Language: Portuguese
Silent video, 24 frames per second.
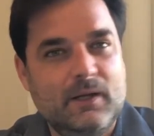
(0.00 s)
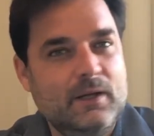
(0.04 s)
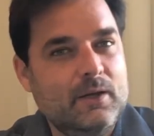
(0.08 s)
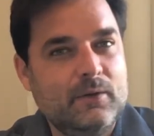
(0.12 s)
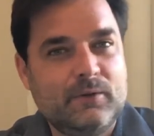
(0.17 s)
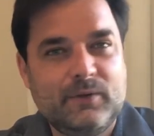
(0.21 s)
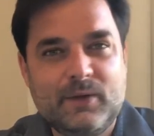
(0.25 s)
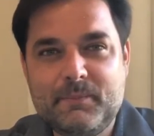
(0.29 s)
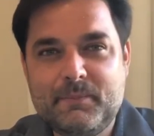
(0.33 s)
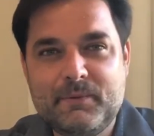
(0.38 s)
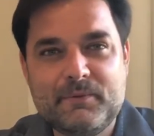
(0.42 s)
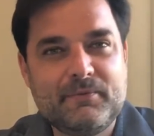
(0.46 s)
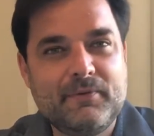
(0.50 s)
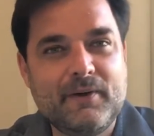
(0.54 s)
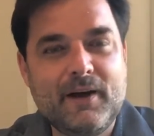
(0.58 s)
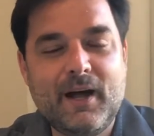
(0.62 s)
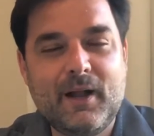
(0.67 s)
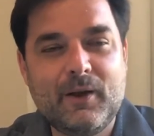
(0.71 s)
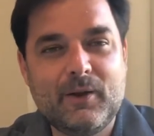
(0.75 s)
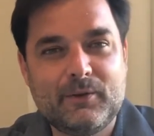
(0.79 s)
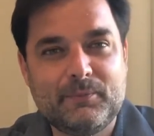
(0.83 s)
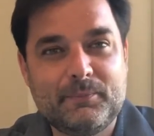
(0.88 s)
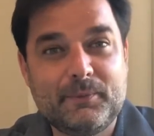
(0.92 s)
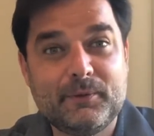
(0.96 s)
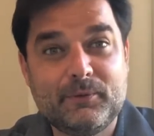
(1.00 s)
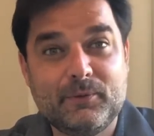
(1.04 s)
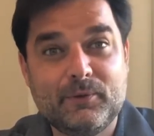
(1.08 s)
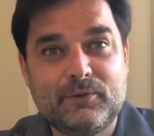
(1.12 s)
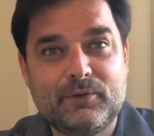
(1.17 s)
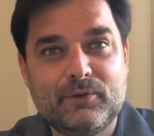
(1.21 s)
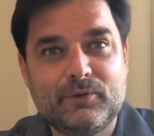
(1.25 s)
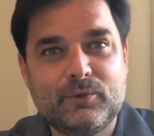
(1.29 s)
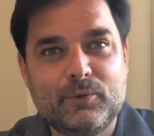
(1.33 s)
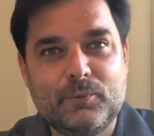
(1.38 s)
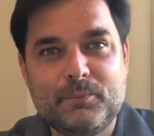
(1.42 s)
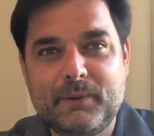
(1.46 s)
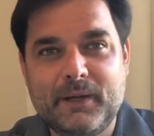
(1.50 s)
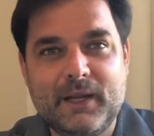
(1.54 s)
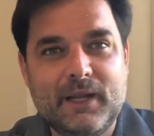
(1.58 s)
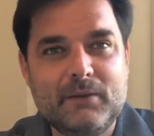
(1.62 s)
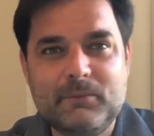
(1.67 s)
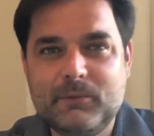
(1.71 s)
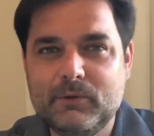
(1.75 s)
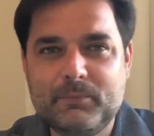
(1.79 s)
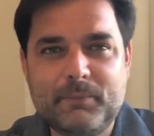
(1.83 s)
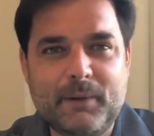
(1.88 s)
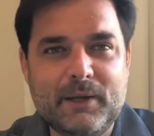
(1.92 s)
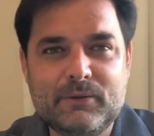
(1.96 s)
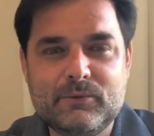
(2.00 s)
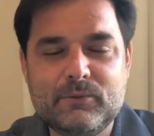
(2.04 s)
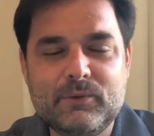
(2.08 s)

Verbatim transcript: Eu sempre falo, as pessoas se surpreendem, meus pais